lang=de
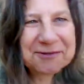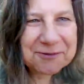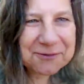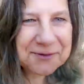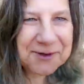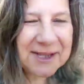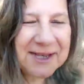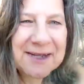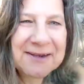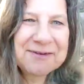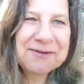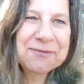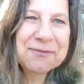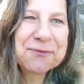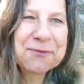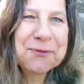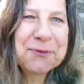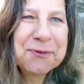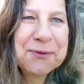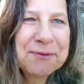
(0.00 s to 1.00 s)
noch relativ
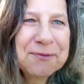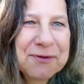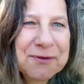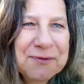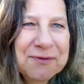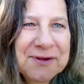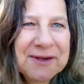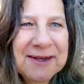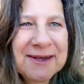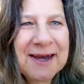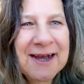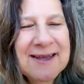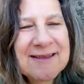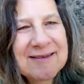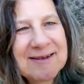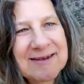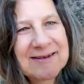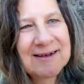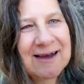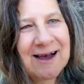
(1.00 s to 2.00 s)
kühl, wird wieder ein
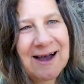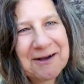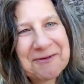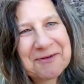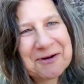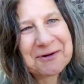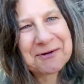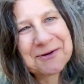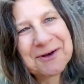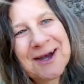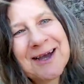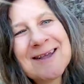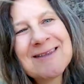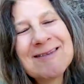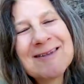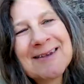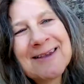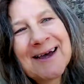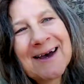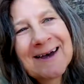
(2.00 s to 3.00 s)
heißer Tag, war auch eine
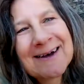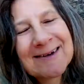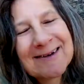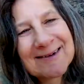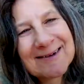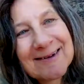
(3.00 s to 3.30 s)
heiße Nacht.